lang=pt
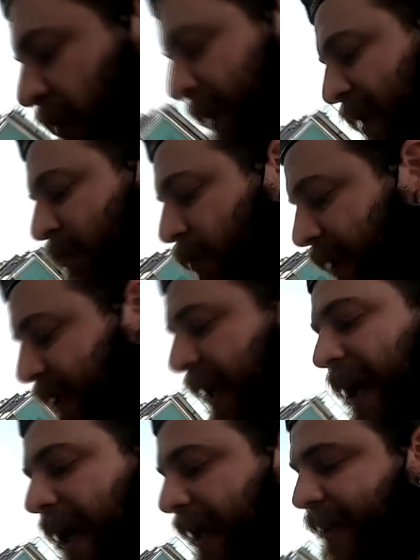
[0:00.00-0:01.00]
Família, eu vou
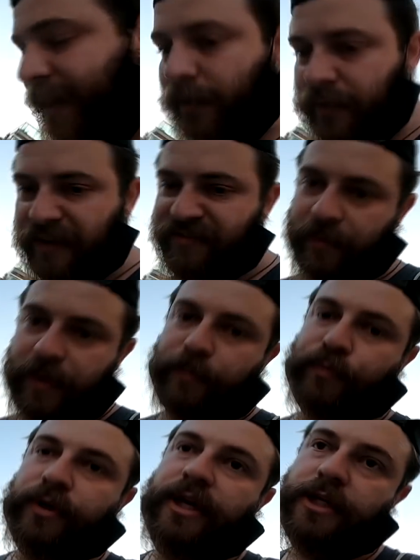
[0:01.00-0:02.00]
entrar lá então, né, família?
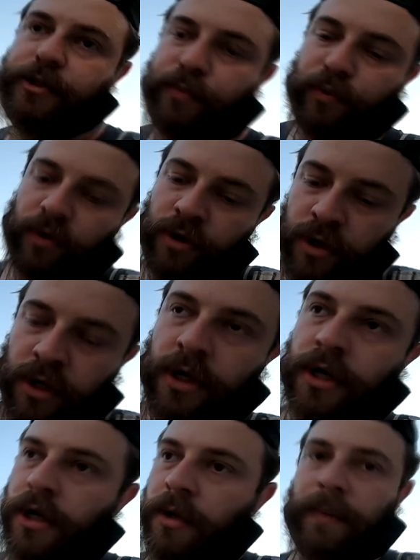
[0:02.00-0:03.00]
Porque, tipo,
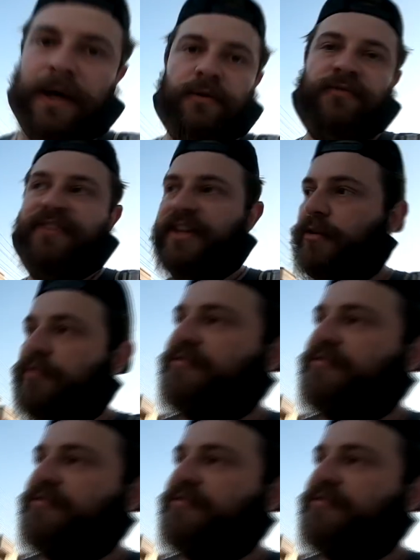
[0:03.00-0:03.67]
Mano, o Vini não